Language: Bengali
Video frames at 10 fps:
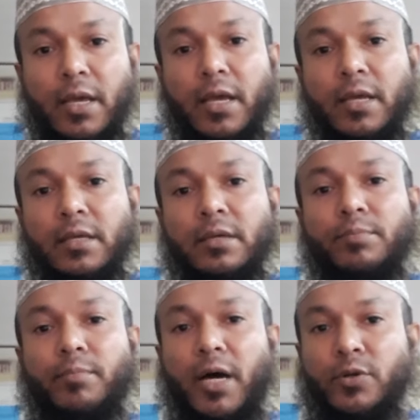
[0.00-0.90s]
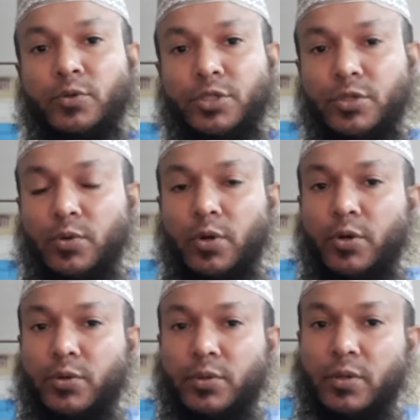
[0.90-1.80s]
এই
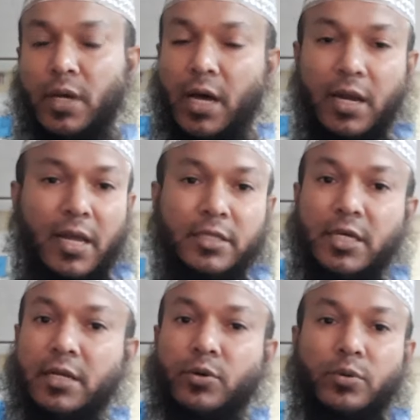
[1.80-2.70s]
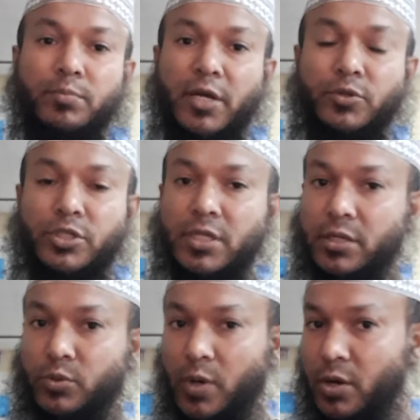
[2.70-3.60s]
মানুষগুলোর আল্লাহ জানে কোন মানুষটার
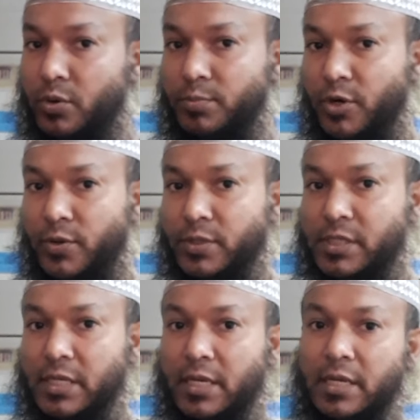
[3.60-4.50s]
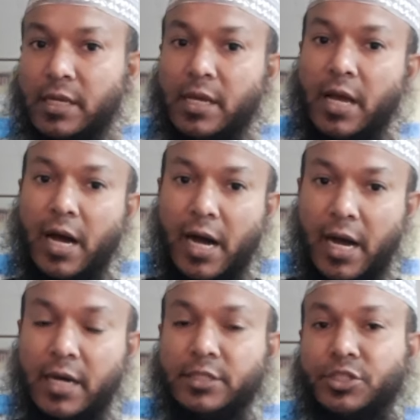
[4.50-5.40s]
দোয়া কবুল হয়েছে
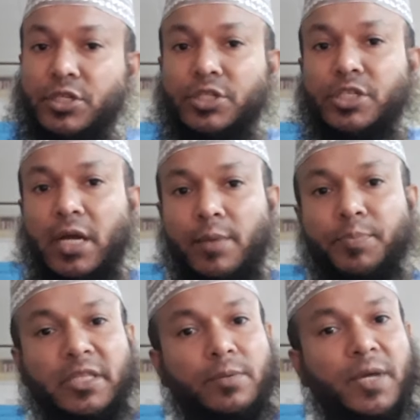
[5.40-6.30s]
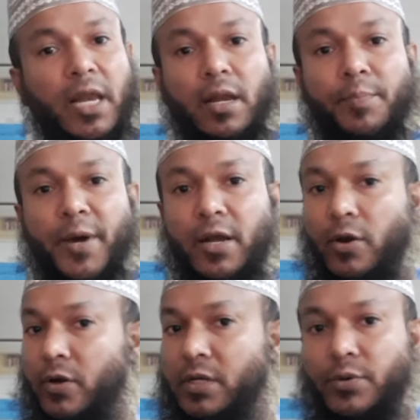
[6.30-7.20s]
আজ সারা পৃথিবী আল্লাহ পাক
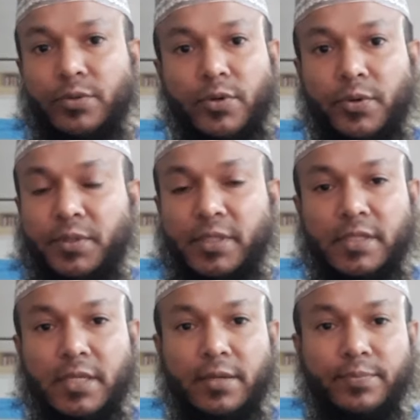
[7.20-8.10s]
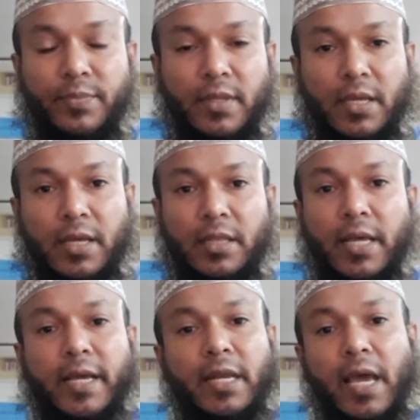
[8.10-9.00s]
লকডাউন করে দিছে
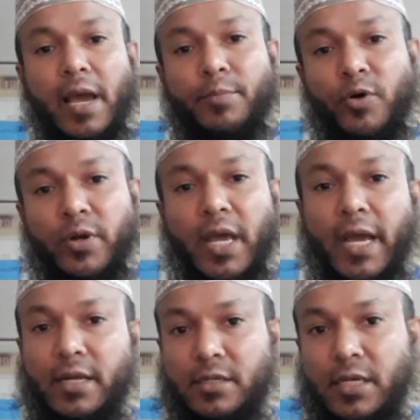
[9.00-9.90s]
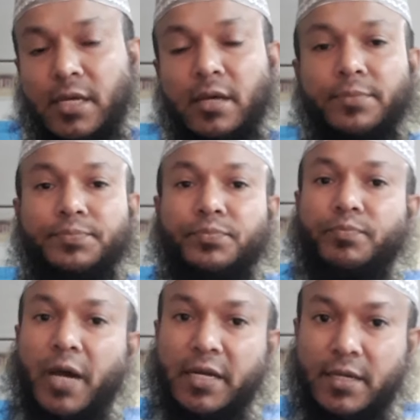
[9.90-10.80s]
দেখেন এমন একটা
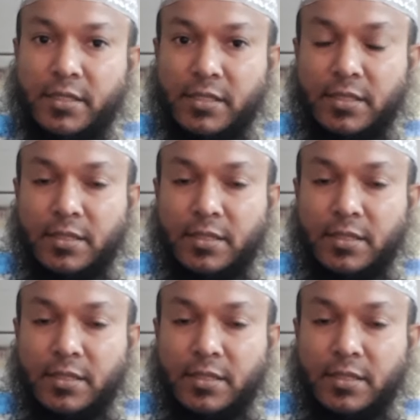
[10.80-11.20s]
ভাইরাস